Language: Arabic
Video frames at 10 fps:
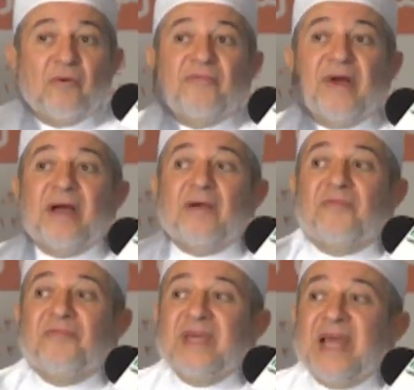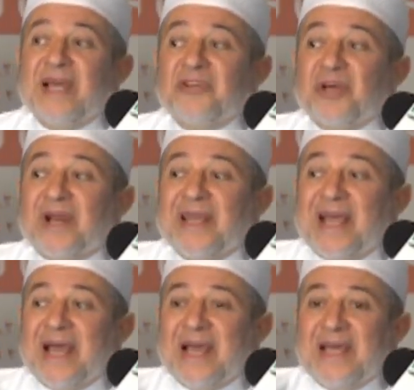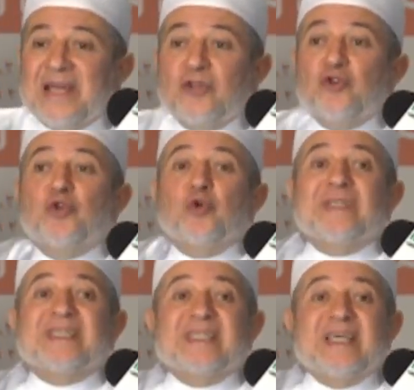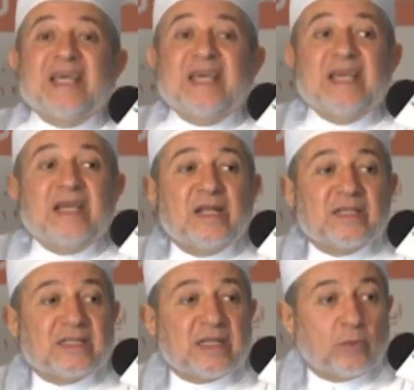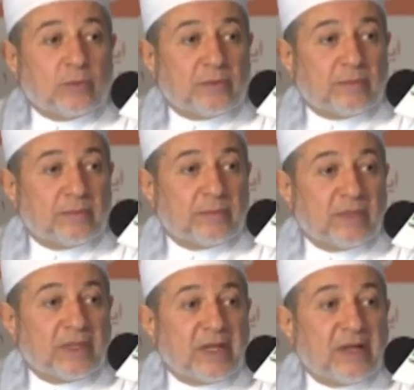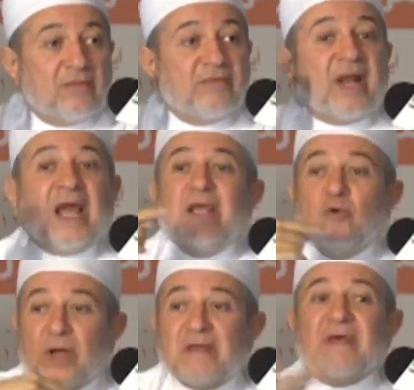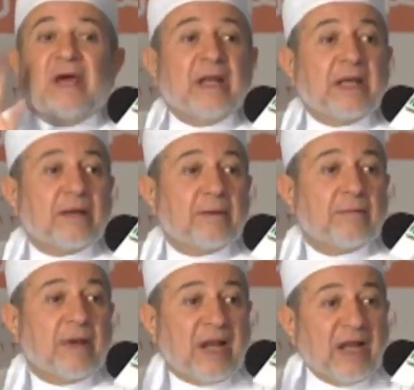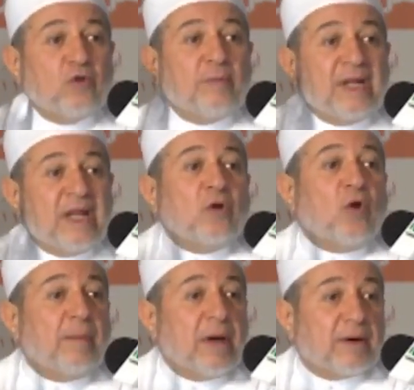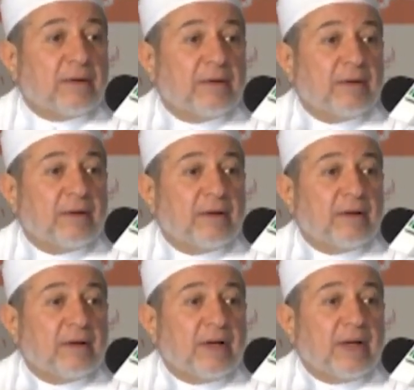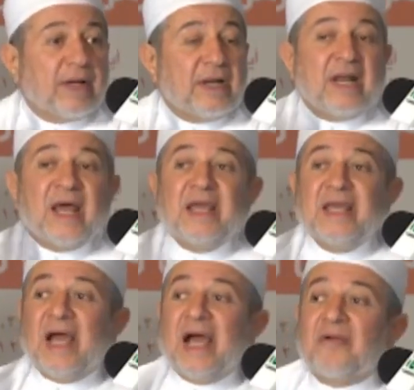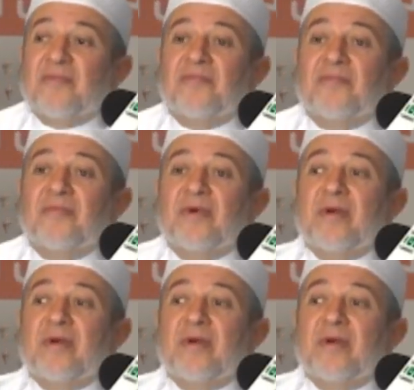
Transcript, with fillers: ففيها جريان جزئي للصوت فالعين كذلك العين من لين عمر لا هي حرف